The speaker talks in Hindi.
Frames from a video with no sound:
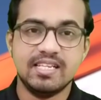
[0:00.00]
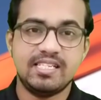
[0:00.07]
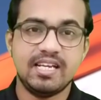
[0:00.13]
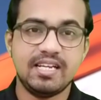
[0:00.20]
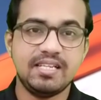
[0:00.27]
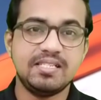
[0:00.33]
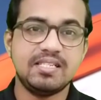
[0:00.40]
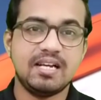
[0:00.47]

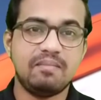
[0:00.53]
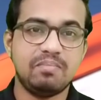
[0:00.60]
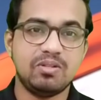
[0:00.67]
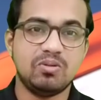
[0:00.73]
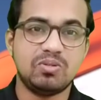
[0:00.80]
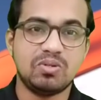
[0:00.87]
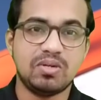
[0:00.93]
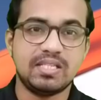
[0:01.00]
शेयर कीजिएगा अपने
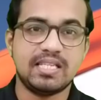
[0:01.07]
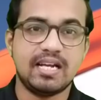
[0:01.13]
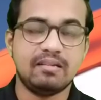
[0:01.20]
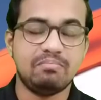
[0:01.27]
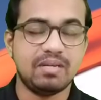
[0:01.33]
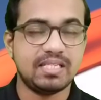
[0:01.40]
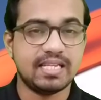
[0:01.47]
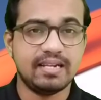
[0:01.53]
दोस्तों के
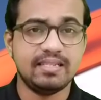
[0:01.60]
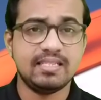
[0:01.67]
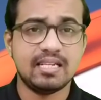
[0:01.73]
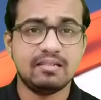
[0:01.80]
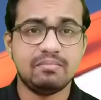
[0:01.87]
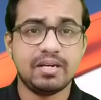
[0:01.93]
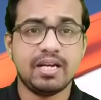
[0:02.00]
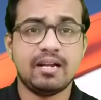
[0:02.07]
साथ में साथ ही
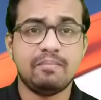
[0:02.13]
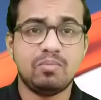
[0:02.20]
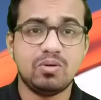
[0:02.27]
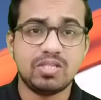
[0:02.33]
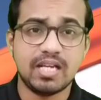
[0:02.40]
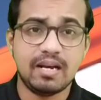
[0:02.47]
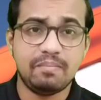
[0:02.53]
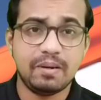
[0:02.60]
साथ में अगर आप लोग
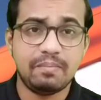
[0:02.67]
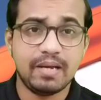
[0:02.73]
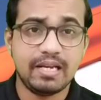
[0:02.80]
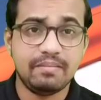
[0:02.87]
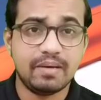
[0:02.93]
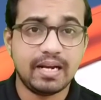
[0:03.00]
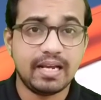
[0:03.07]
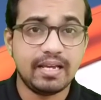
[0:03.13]
चैनल पर
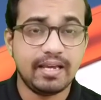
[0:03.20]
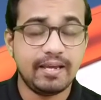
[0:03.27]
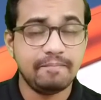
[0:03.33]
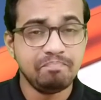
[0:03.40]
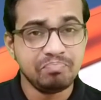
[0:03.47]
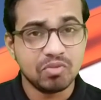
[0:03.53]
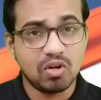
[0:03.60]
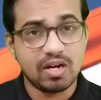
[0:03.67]
पहली बार आए हैं
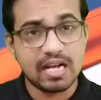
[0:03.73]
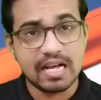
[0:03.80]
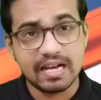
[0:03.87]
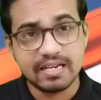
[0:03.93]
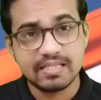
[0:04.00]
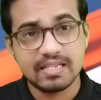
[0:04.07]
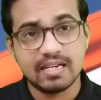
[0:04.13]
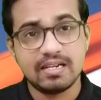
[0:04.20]
और
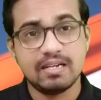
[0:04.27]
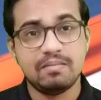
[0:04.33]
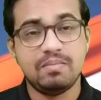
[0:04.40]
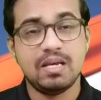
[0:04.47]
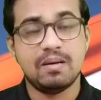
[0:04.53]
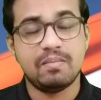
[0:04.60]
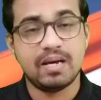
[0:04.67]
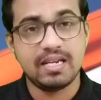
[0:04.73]
आगे जाकर भी
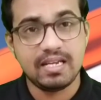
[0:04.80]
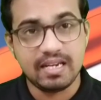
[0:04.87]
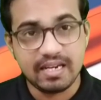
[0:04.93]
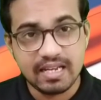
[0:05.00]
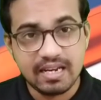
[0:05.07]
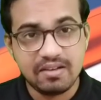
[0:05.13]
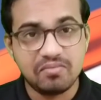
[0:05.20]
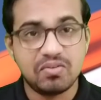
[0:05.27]
हमारे
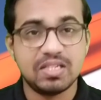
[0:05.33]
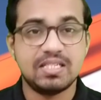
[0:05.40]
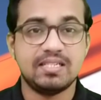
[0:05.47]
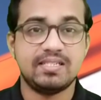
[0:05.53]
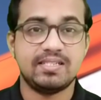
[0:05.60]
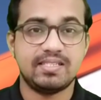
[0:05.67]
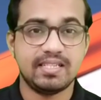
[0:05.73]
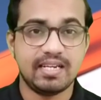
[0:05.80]
रेल
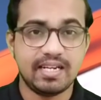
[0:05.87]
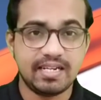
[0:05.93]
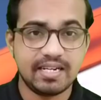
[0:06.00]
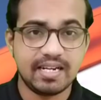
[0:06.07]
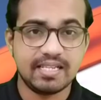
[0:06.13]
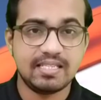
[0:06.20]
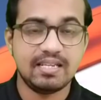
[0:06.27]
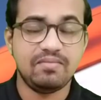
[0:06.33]
इंफ्रास्ट्रक्चर से
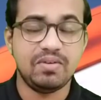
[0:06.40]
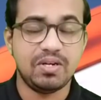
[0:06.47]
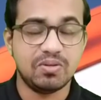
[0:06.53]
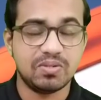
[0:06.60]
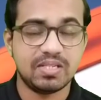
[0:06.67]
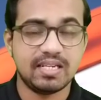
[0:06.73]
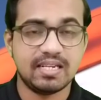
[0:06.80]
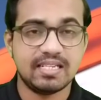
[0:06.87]
रिलेटेड ऐसी
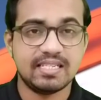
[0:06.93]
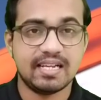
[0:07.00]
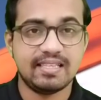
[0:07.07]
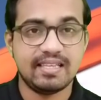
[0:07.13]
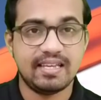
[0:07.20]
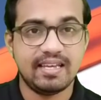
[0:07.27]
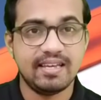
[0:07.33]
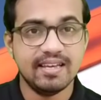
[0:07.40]
वीडियोज़ देखना
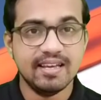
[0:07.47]
चाहते हैं